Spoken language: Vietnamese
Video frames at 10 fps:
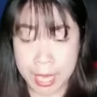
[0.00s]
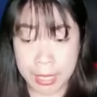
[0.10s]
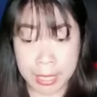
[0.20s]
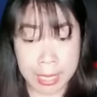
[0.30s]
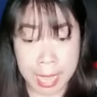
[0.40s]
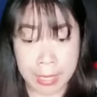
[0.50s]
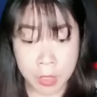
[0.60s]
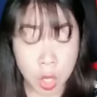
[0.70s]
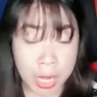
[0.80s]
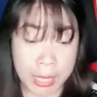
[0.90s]
khi hắn
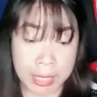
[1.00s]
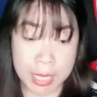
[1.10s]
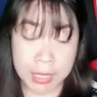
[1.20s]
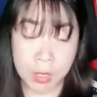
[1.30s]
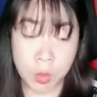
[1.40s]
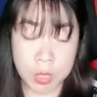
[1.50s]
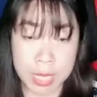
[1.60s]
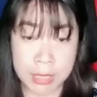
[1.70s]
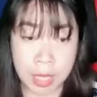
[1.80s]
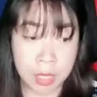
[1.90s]
còn là nghiên cứu
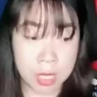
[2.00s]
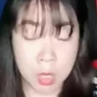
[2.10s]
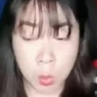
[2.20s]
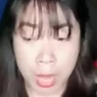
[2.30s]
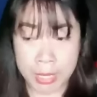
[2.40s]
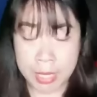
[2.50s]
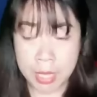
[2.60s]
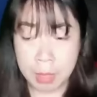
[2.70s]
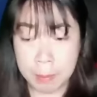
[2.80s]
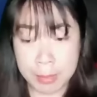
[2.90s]
sinh ở nước ngoài,
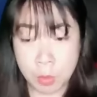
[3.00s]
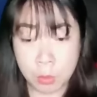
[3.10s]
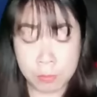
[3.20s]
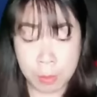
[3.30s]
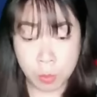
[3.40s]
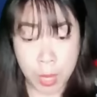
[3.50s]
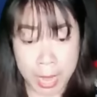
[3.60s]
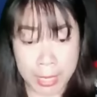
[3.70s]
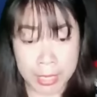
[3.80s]
bạn cùng phòng của hắn